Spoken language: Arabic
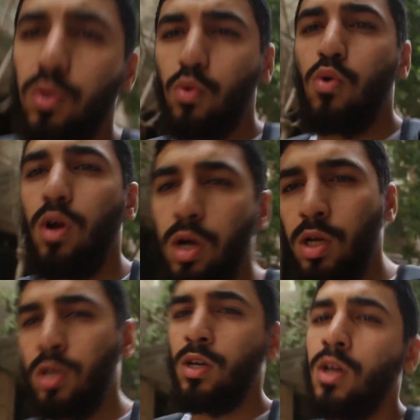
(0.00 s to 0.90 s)
هنروح
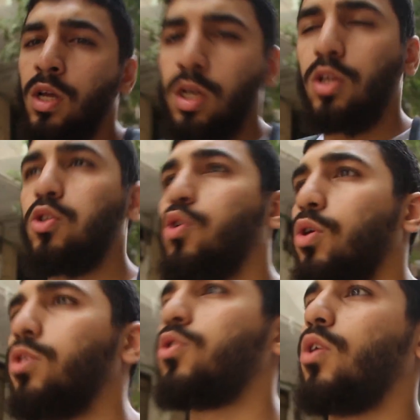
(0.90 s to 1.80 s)
للدقي
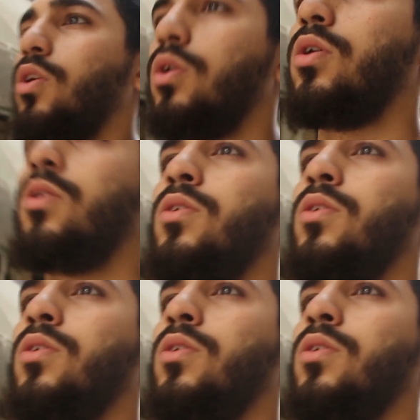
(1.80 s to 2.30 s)
ان شاء الله